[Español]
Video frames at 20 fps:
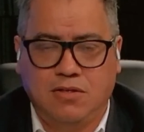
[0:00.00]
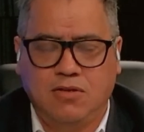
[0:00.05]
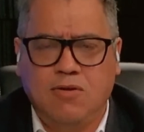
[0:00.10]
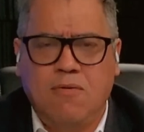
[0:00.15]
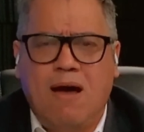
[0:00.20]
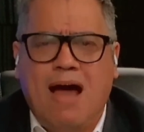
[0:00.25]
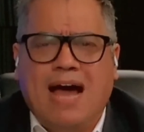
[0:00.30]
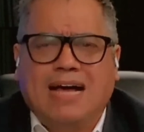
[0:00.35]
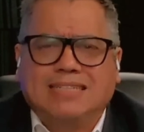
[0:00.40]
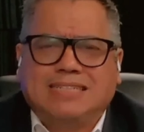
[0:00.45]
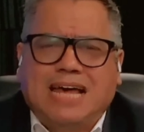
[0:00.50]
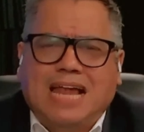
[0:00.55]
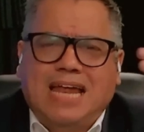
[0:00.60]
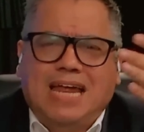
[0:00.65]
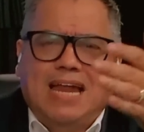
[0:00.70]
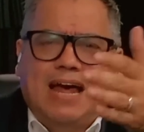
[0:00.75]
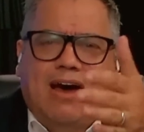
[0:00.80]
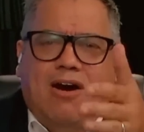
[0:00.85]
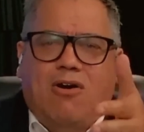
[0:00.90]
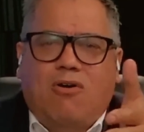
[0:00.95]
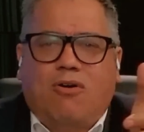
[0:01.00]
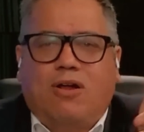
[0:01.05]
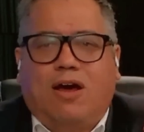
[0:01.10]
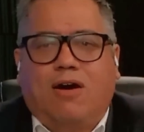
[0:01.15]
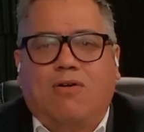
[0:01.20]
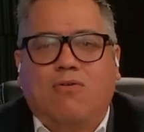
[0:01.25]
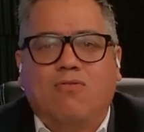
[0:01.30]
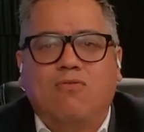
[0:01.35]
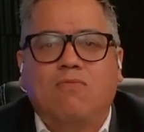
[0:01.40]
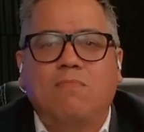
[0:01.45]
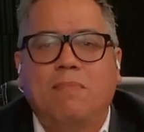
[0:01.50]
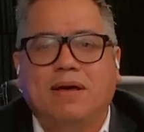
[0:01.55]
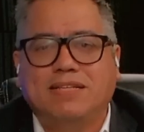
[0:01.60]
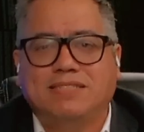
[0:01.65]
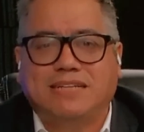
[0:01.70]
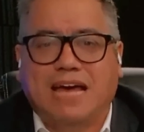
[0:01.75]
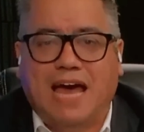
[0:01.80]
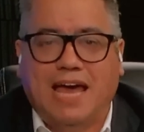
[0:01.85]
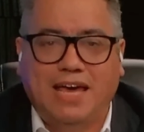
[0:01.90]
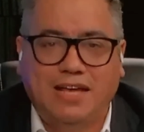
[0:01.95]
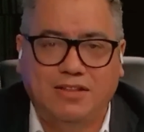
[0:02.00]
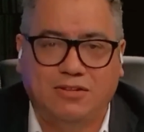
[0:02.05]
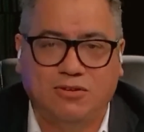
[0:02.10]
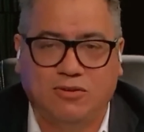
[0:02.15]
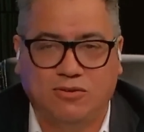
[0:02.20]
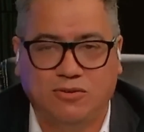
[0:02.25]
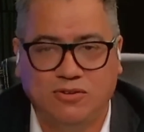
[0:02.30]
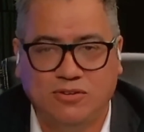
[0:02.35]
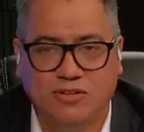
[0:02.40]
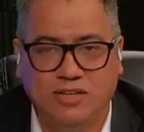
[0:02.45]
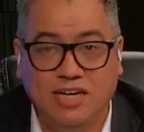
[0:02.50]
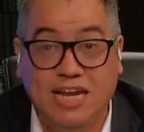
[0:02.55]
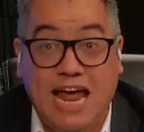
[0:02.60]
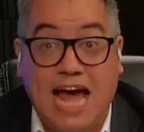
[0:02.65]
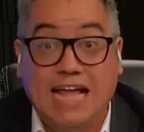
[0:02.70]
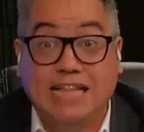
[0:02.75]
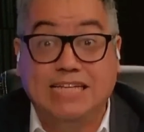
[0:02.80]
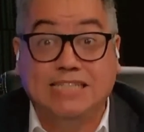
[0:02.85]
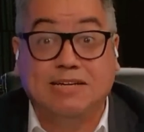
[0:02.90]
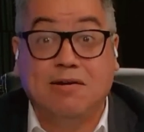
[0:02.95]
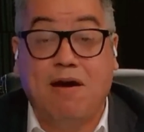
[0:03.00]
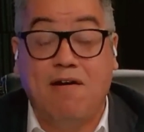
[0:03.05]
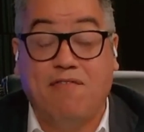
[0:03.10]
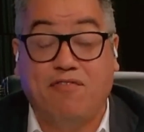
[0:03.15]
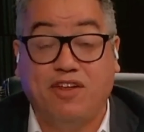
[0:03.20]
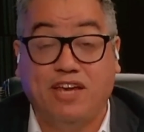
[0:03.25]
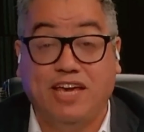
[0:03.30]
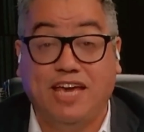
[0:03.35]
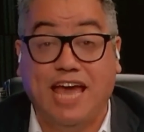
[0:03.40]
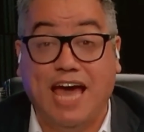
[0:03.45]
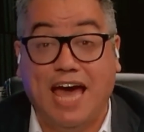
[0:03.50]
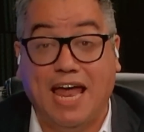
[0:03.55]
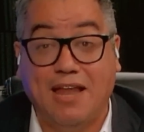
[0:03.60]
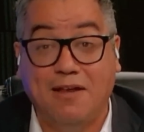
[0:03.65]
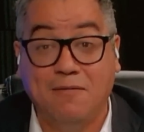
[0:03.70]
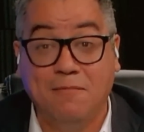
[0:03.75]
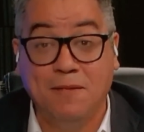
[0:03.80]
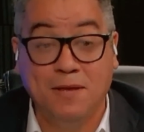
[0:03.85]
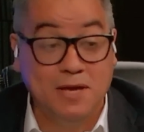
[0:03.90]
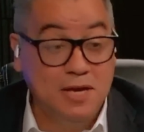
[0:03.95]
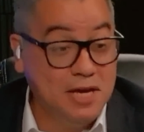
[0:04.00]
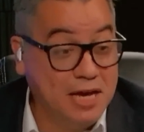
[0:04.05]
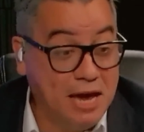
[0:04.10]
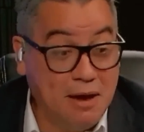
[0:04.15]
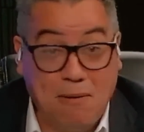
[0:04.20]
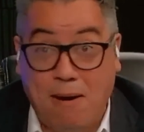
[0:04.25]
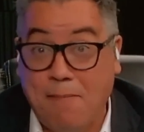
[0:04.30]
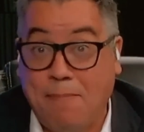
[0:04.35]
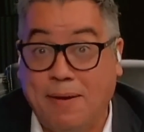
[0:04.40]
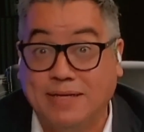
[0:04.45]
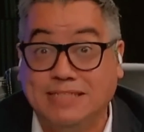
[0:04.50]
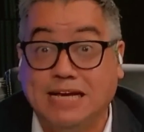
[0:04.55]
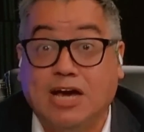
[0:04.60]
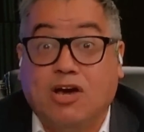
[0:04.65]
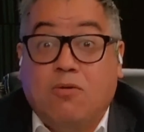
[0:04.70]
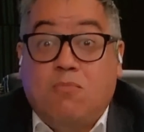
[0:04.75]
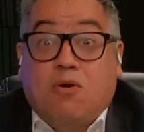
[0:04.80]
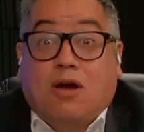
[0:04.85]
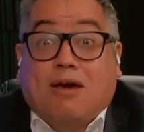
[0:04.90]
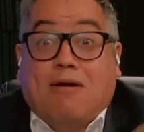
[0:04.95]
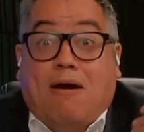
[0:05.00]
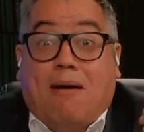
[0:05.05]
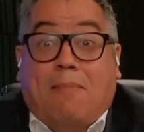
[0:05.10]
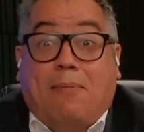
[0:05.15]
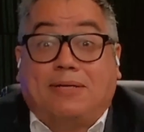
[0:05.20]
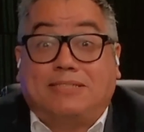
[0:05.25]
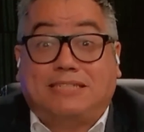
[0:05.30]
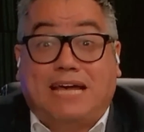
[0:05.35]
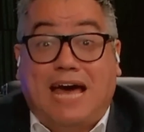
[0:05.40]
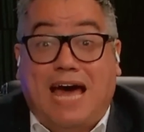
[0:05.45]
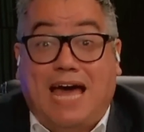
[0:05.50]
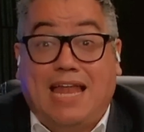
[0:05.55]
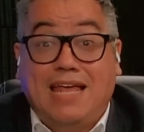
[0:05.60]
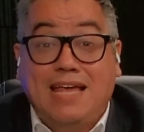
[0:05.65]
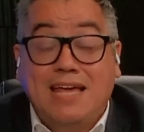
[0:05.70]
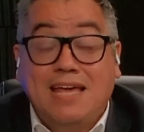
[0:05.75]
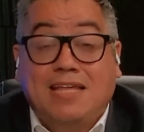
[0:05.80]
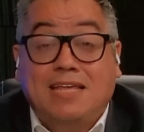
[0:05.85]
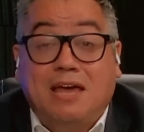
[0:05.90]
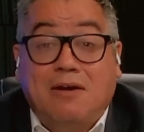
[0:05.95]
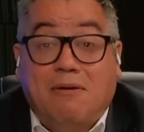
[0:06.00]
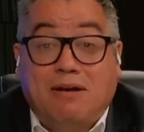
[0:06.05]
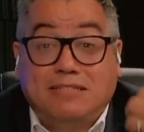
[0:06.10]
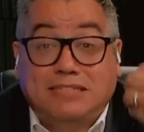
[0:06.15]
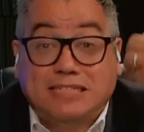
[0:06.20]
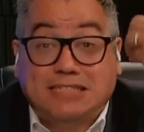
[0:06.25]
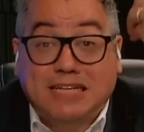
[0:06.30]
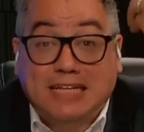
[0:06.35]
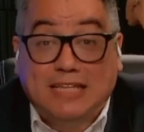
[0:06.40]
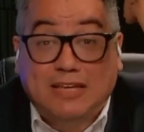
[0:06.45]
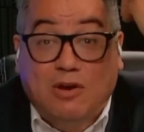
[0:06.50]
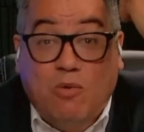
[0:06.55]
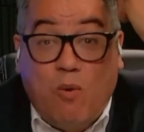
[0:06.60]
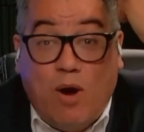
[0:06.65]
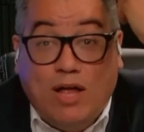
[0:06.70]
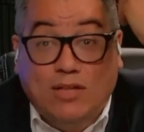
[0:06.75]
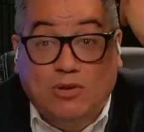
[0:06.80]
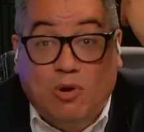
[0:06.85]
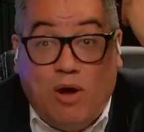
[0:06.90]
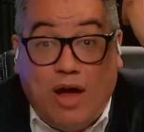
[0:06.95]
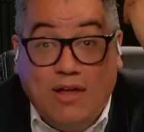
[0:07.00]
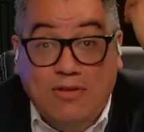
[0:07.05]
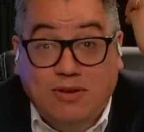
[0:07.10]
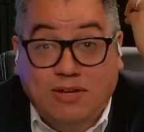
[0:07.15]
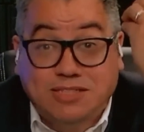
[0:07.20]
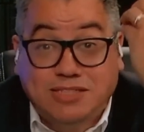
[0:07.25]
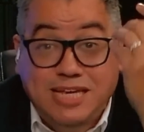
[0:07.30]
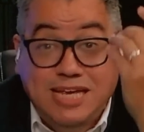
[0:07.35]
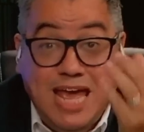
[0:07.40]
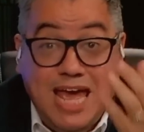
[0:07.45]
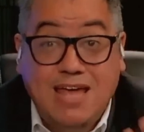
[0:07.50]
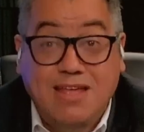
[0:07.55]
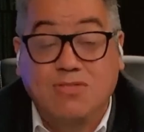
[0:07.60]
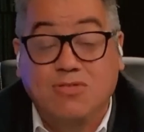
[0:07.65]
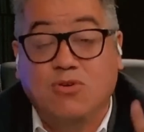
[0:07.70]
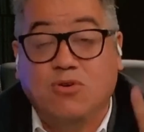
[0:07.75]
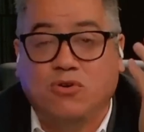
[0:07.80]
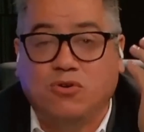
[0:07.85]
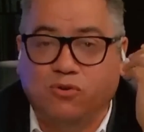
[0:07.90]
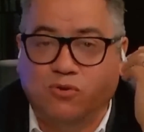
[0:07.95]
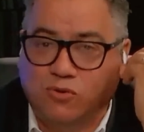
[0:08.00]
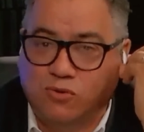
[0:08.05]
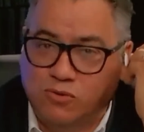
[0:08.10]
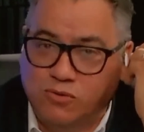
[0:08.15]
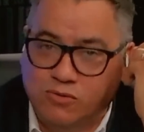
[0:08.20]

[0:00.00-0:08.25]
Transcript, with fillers: van a salir ahora con un mensajito y la gente se va a friquear. ¿Y qué va a pasar? ¿Cómo que va a pasar? Lleva 64 años haciéndolo.